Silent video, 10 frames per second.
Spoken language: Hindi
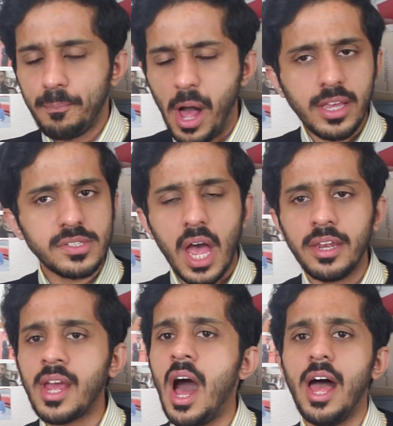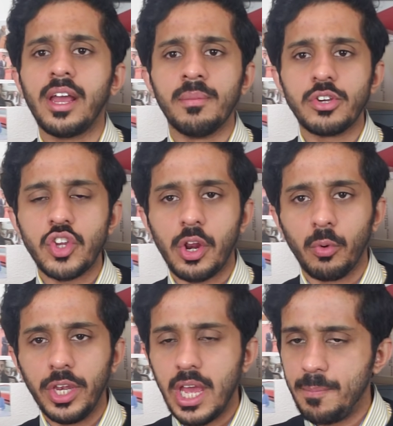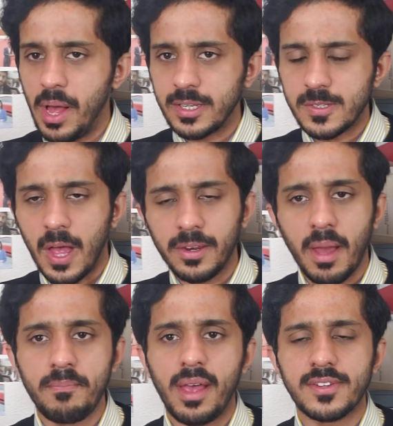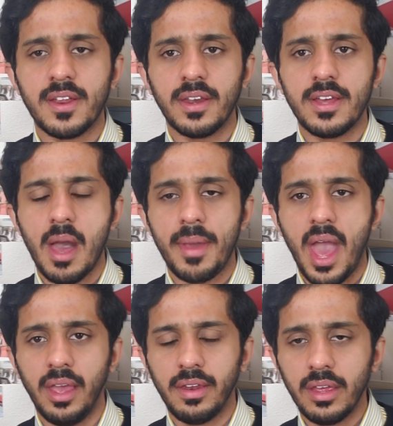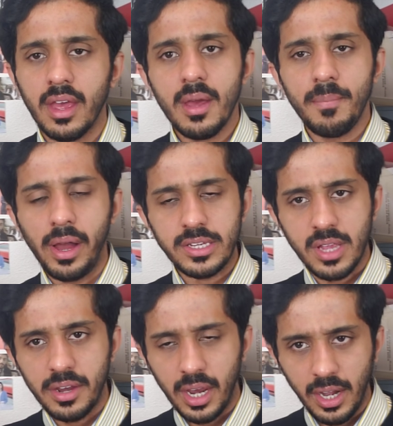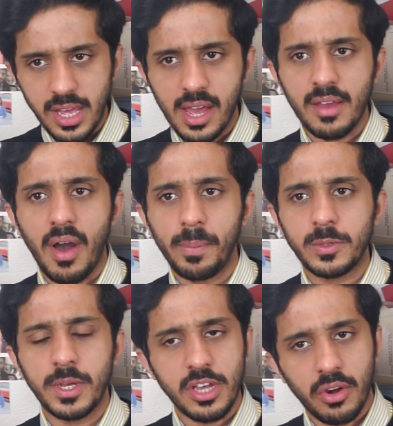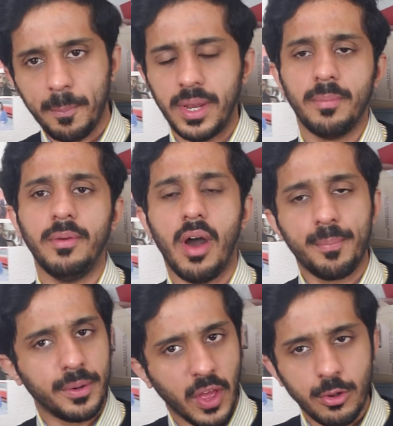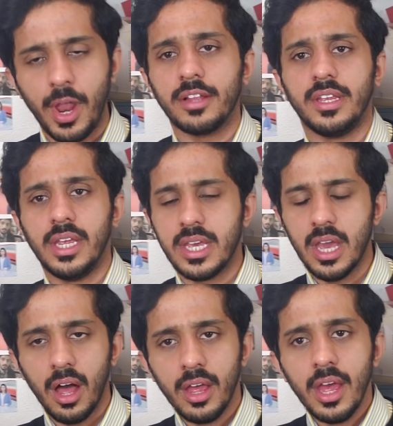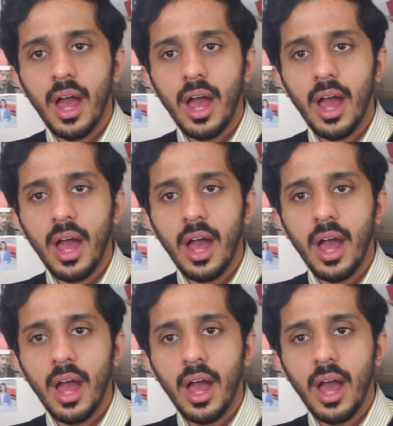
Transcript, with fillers: पाकिस्तान के हाई कमिश्नर कोई नहीं है पाकिस्तान के एम्बेसडर इंडिया में है ही नहीं पाकिस्तान ने इंडिया के वापस भेजा और अपना भी वहां पर तयनात ही नहीं किया